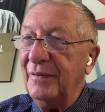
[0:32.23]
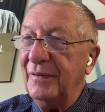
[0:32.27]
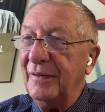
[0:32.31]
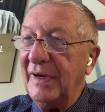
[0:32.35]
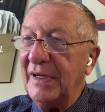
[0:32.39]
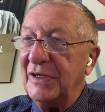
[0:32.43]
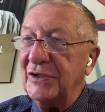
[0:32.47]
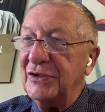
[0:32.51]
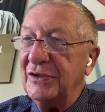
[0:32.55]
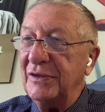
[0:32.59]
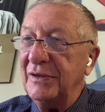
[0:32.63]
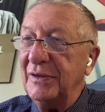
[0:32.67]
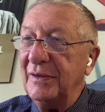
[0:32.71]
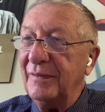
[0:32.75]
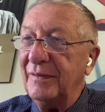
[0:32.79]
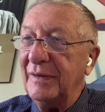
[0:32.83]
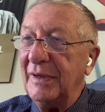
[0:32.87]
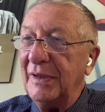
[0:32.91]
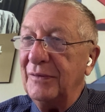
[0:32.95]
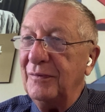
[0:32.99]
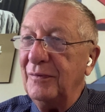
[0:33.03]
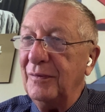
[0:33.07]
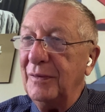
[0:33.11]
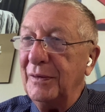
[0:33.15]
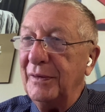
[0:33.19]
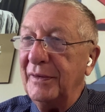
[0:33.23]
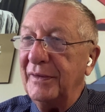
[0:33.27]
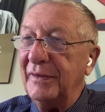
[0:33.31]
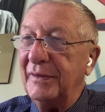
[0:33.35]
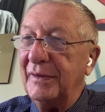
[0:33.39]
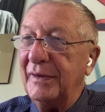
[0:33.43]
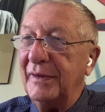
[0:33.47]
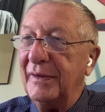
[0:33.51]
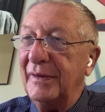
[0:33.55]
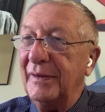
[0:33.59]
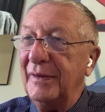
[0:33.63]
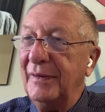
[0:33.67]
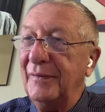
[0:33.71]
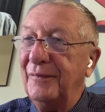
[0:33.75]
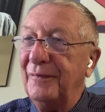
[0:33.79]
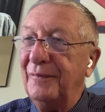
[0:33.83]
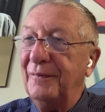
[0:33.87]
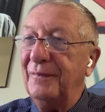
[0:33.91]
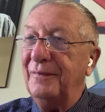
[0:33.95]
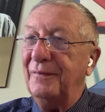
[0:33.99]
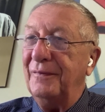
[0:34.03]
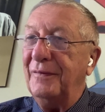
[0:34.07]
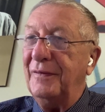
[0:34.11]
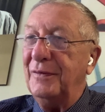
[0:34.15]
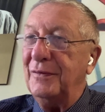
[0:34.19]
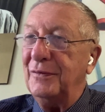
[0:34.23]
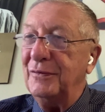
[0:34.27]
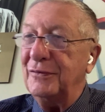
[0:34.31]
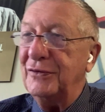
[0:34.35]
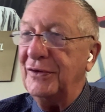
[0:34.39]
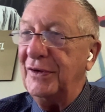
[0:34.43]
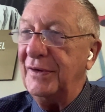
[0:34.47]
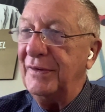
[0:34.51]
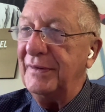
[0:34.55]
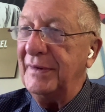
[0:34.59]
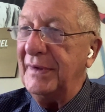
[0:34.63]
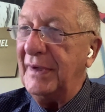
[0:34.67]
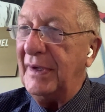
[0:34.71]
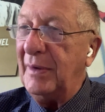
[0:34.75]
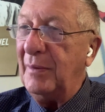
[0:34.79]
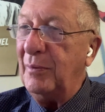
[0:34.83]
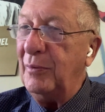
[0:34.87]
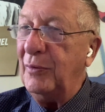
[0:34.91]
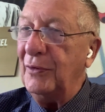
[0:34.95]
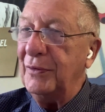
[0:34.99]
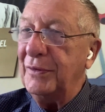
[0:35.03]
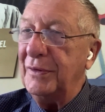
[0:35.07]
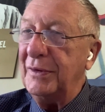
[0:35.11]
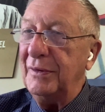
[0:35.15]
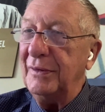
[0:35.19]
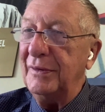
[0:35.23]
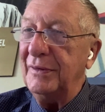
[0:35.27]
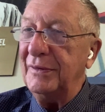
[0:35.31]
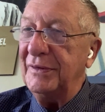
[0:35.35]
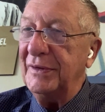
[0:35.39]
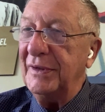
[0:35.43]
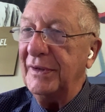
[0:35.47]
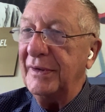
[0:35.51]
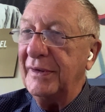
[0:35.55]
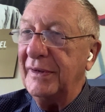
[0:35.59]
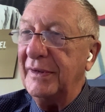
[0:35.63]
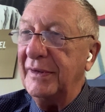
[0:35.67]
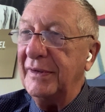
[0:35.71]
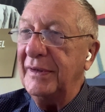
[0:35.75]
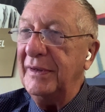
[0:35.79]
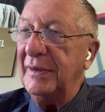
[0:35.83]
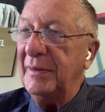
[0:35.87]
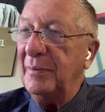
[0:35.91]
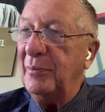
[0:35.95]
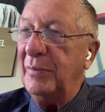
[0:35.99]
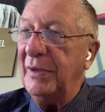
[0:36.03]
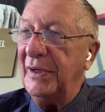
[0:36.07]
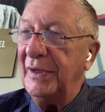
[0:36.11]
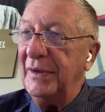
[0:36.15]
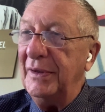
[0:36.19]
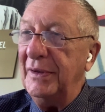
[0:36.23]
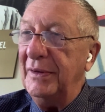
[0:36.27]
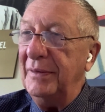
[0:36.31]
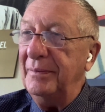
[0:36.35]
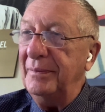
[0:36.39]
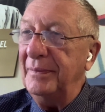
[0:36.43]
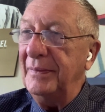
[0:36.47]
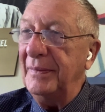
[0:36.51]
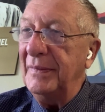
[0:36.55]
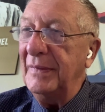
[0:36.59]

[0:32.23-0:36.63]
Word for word: Ваша Новодворская всю жизнь работала на КГБ,